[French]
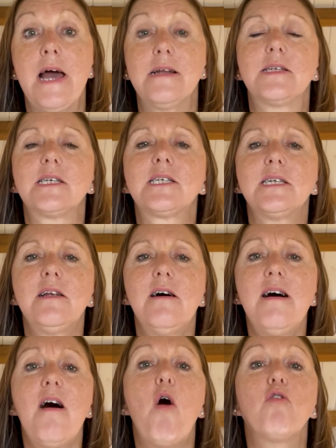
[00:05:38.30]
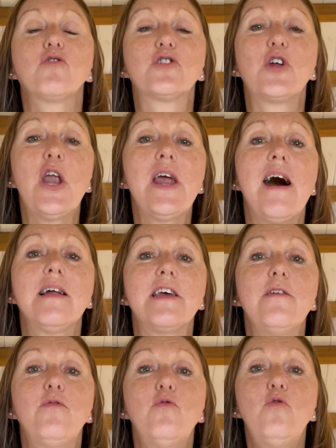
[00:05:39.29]
D'ici là, on se donne
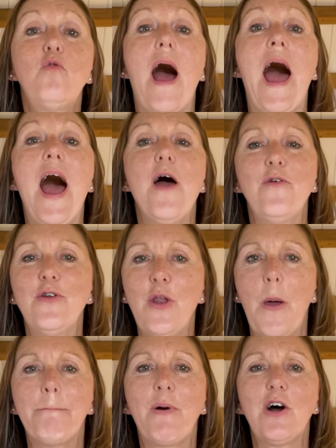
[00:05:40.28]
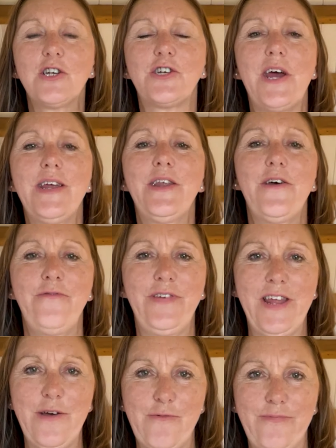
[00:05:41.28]
rendez-vous à une prochaine vidéo.